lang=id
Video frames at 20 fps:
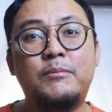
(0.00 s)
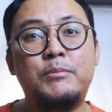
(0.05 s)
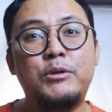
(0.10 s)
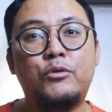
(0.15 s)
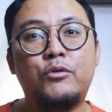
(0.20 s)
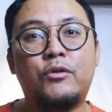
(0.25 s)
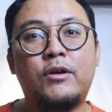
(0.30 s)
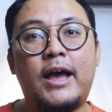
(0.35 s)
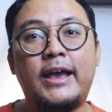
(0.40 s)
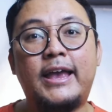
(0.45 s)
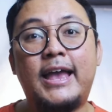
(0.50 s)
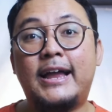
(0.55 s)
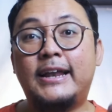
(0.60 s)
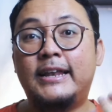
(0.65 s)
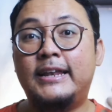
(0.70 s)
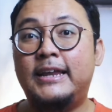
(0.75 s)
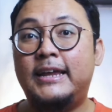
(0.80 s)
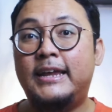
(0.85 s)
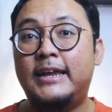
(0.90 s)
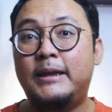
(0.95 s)
lebih suka yang
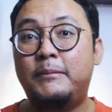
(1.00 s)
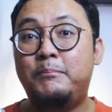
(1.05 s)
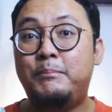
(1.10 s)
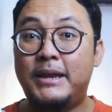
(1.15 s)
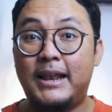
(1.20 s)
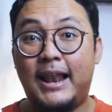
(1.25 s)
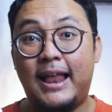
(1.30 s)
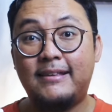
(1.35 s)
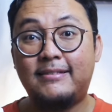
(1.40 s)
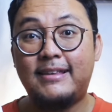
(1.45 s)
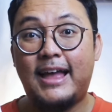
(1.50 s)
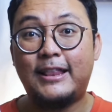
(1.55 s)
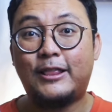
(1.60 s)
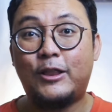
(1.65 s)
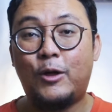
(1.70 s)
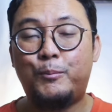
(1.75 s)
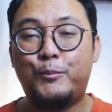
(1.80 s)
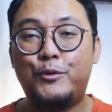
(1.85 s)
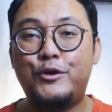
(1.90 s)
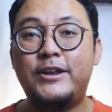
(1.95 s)
dibilas
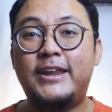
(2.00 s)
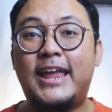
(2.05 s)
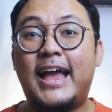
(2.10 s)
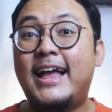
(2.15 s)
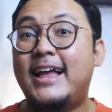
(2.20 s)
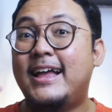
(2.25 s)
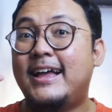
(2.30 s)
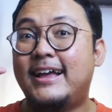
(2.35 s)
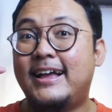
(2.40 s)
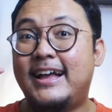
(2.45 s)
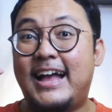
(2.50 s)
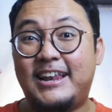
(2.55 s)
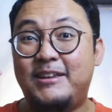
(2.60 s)
ataupun yang nggak